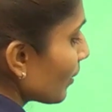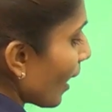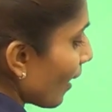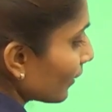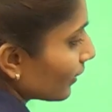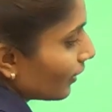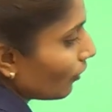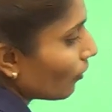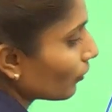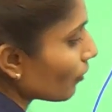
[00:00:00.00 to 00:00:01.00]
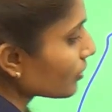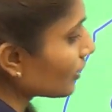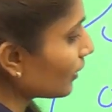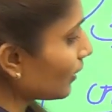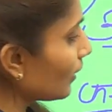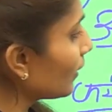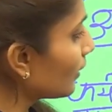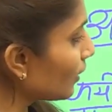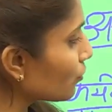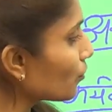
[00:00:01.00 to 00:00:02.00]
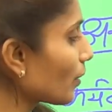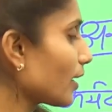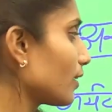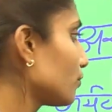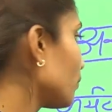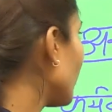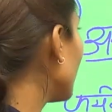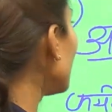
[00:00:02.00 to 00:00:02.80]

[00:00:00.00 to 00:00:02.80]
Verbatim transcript: ऐतरे और कौशिकी ही जो है जो है